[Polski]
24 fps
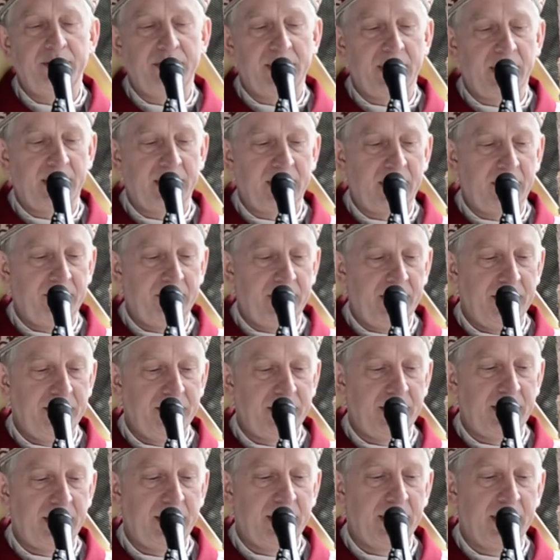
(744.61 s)
w
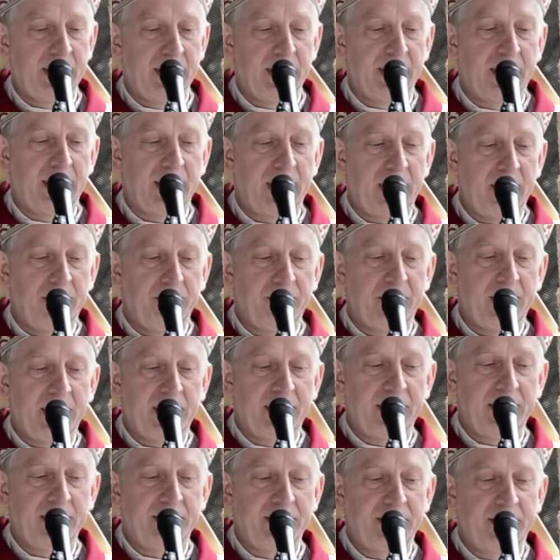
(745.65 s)
sakramencie
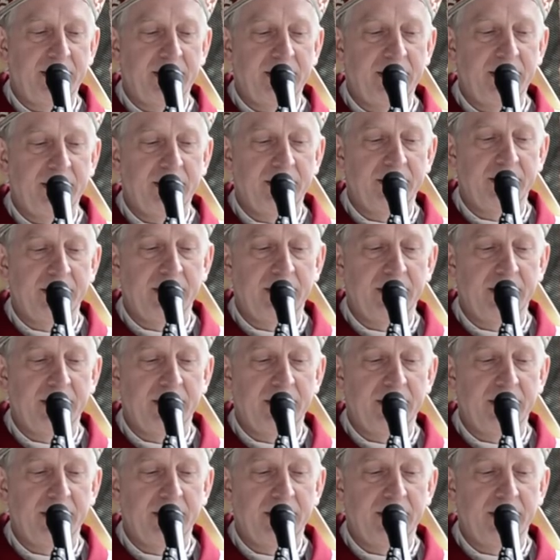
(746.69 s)
Eucharystii.